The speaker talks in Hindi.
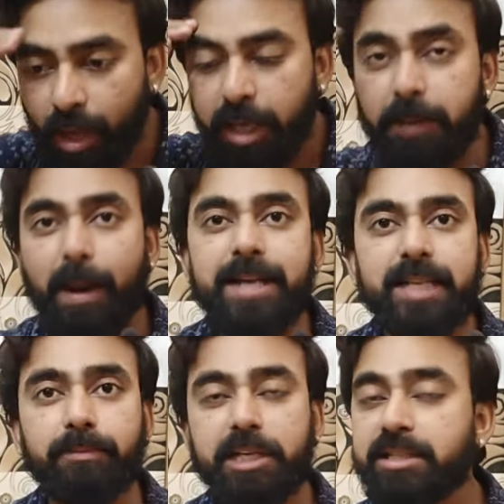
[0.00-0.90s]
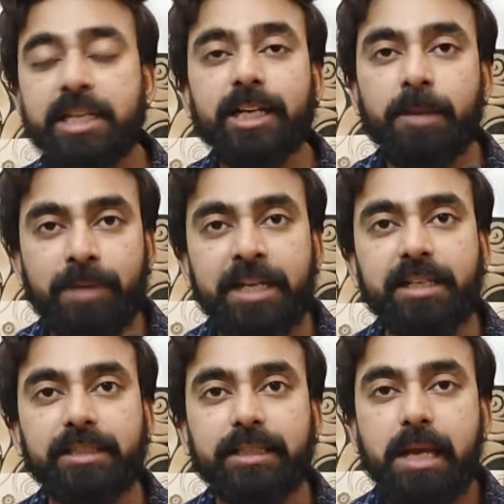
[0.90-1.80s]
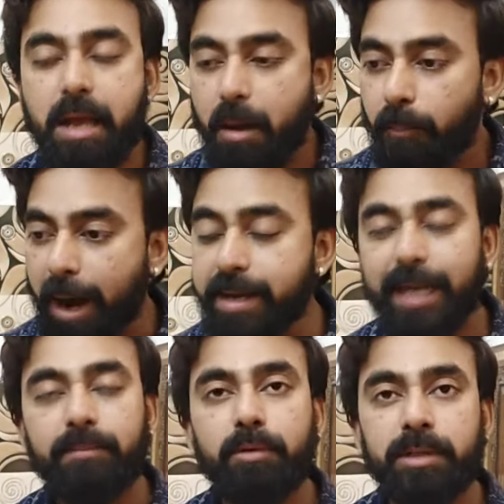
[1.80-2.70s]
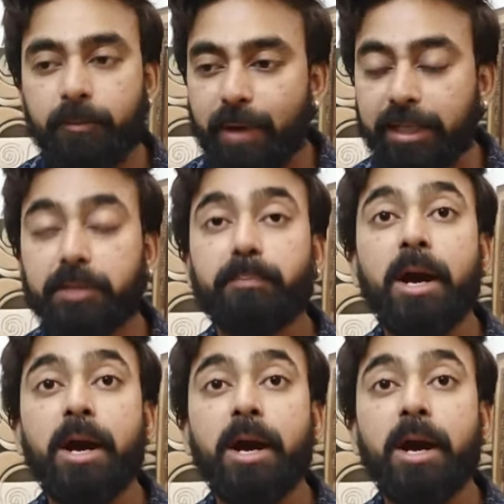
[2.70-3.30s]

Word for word: अरे भाई साहब किसने कल्पना नहीं की थी भाई एल्यूमिनियम फैक्ट्री